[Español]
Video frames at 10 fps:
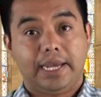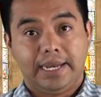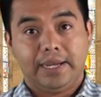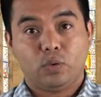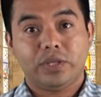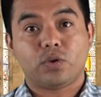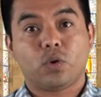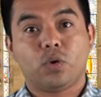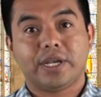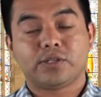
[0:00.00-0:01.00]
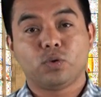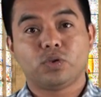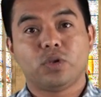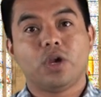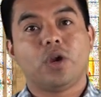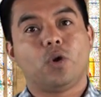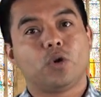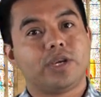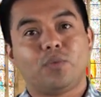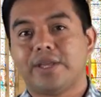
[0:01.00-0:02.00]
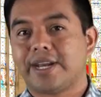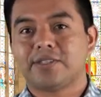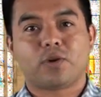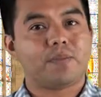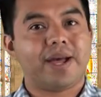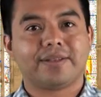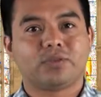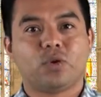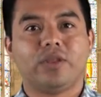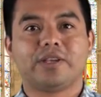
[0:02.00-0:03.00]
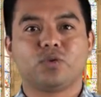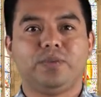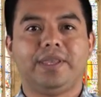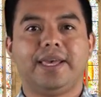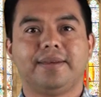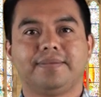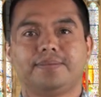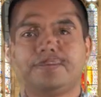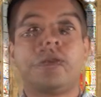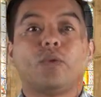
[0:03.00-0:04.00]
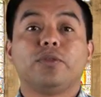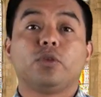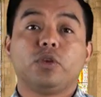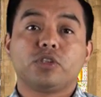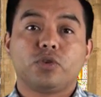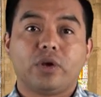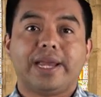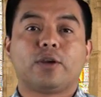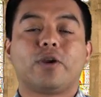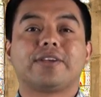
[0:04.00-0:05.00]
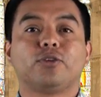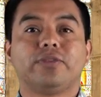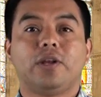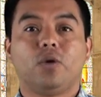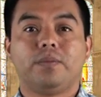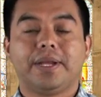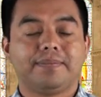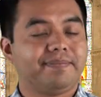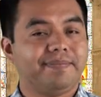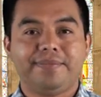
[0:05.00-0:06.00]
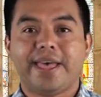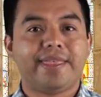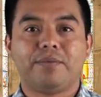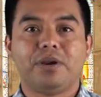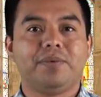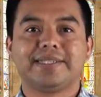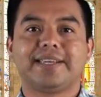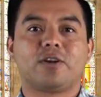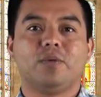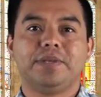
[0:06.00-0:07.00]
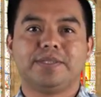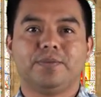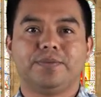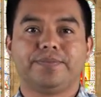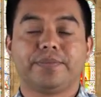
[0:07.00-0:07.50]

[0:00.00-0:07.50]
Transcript: El encuentro con Jesús lo llevó a transformar toda su vida. Cuando Dios toca el corazón del hombre, nada vuelve a ser lo mismo.